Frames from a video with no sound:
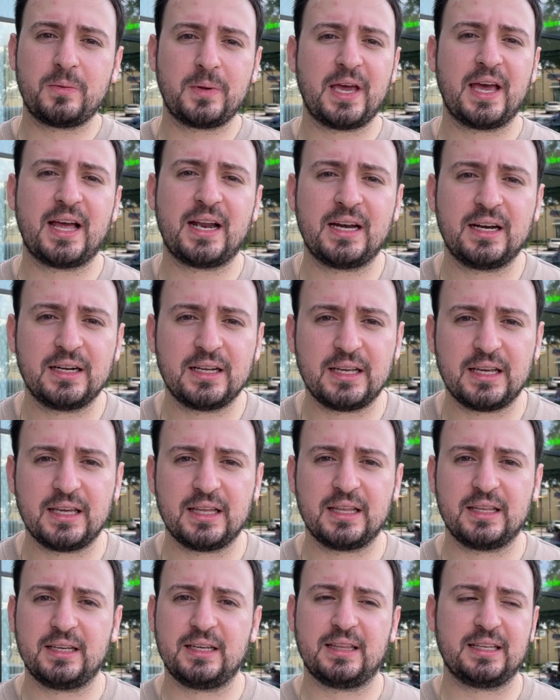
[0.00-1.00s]
bien
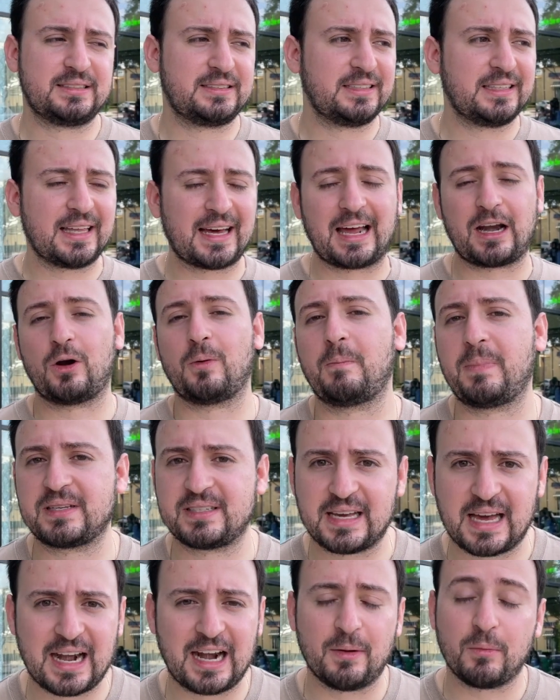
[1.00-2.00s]
y, decidí dejarlo
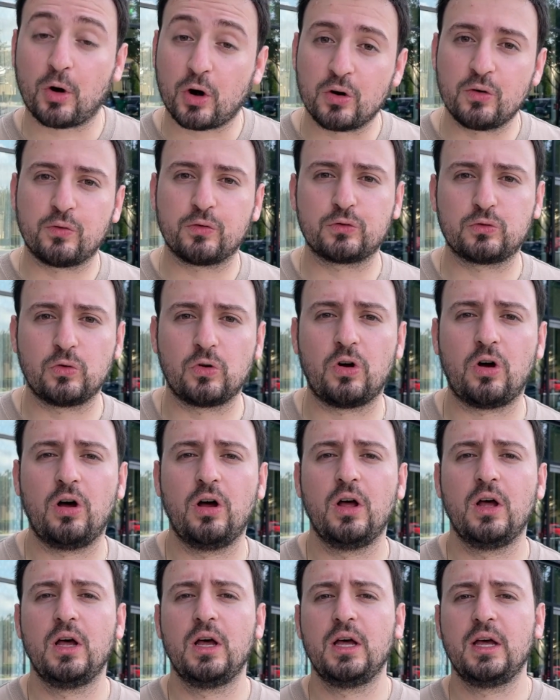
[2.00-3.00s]
pasar. A lo mejor en un futuro
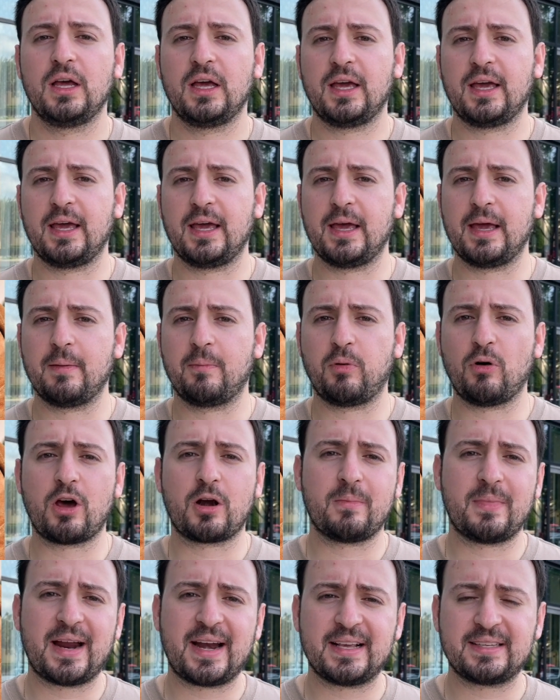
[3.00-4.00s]
eh, puedo
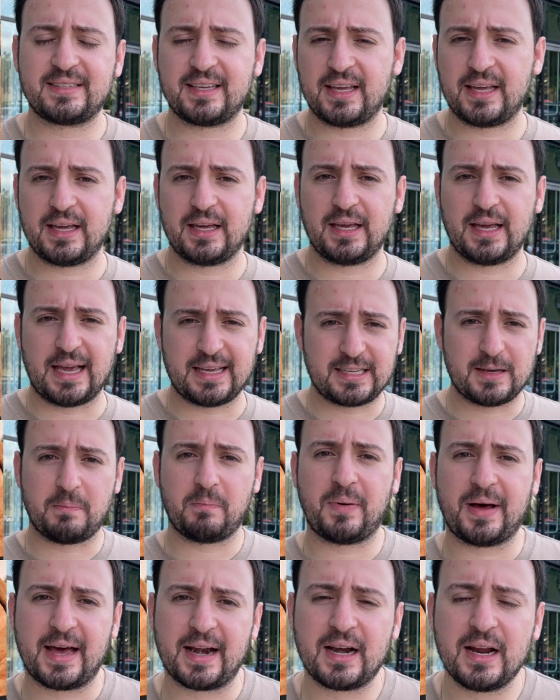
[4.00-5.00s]
armar ese, ese
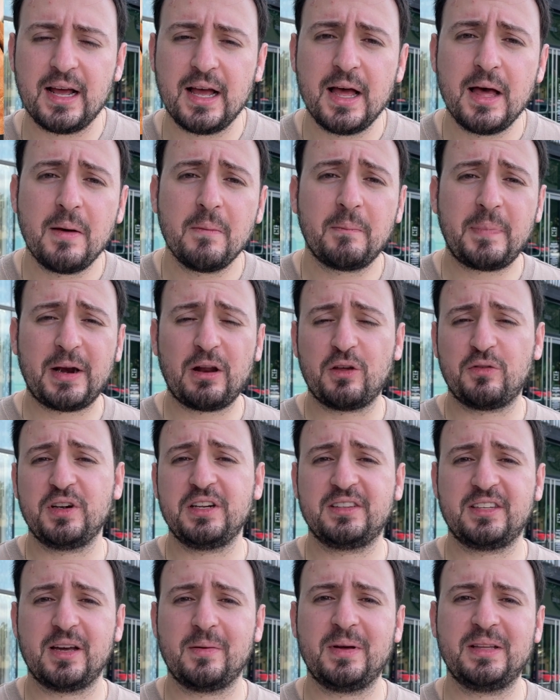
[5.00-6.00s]
par. Pero
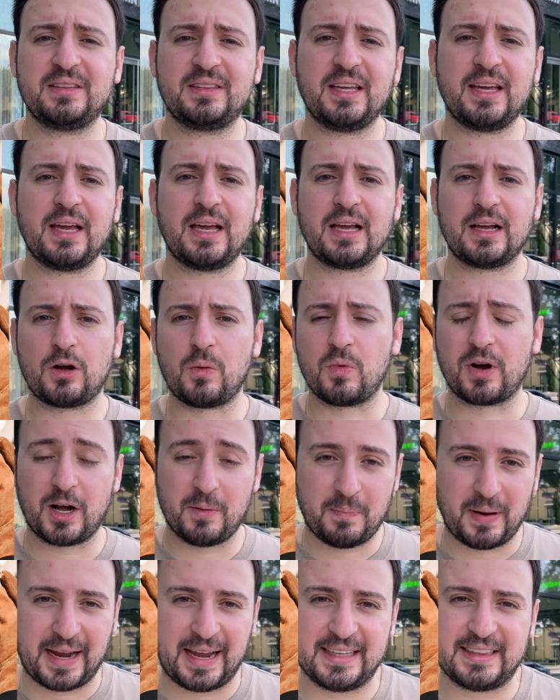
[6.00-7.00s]
definitivamente como que
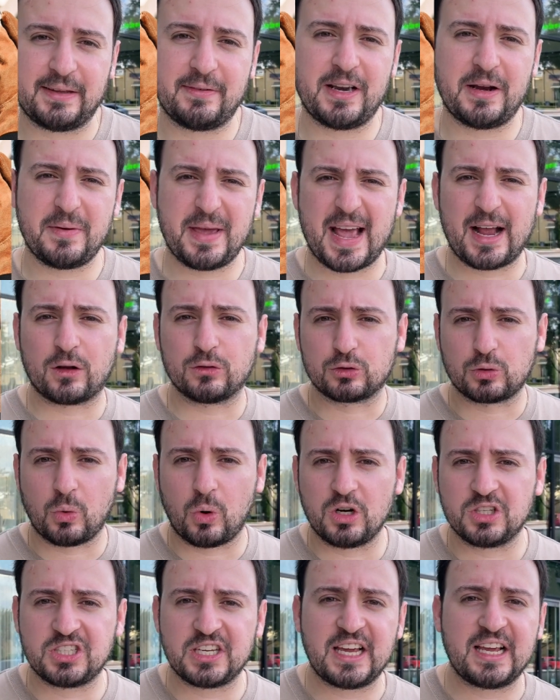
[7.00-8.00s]
el paquete viene bien con su
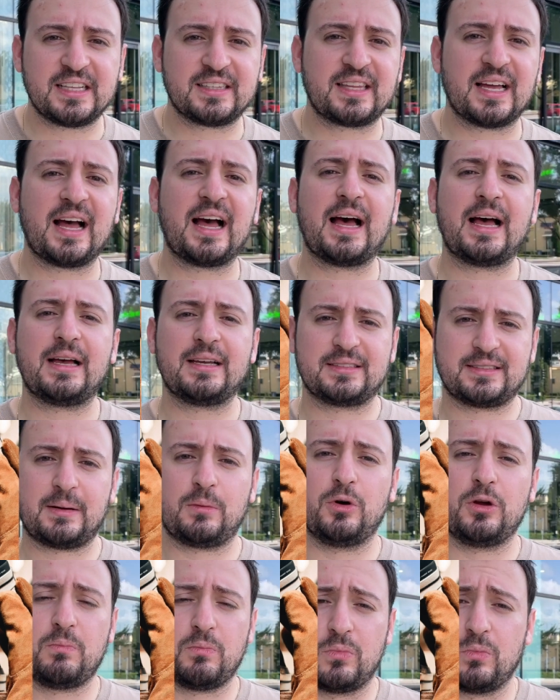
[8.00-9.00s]
bolsita. Está
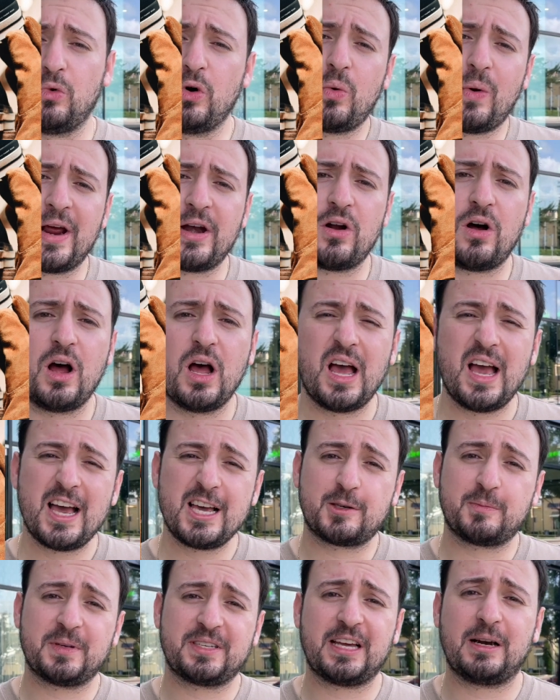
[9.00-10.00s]
muy, muy bueno.
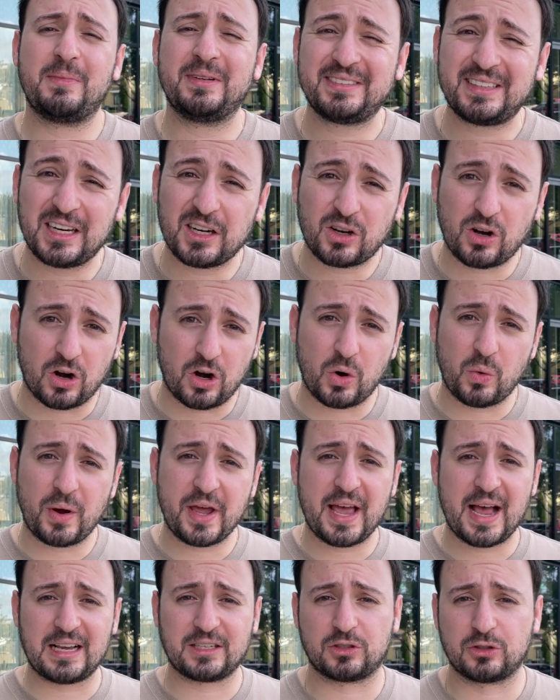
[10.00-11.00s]
Especialmente el
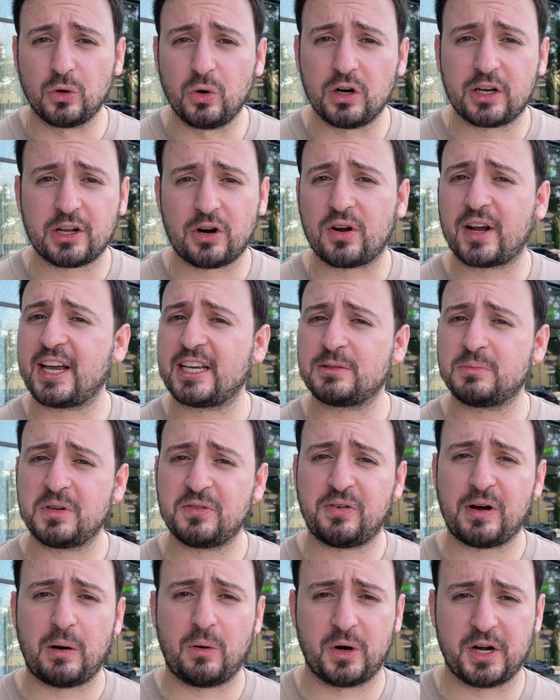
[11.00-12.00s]
colorway azul creo que es mi
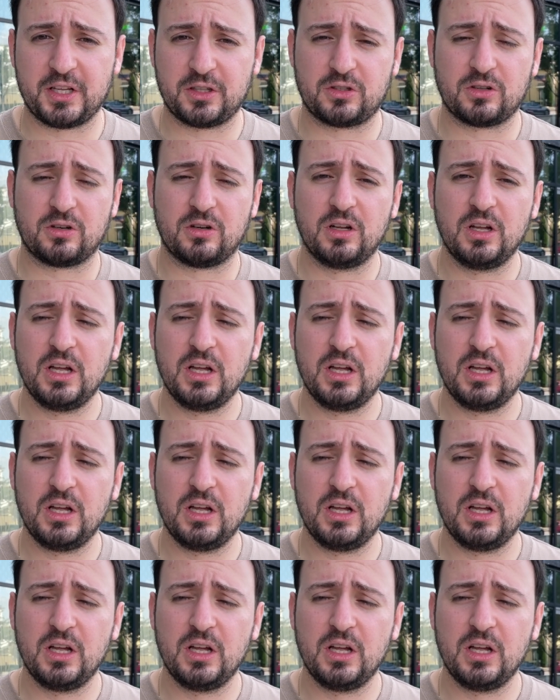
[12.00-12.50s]
favorito.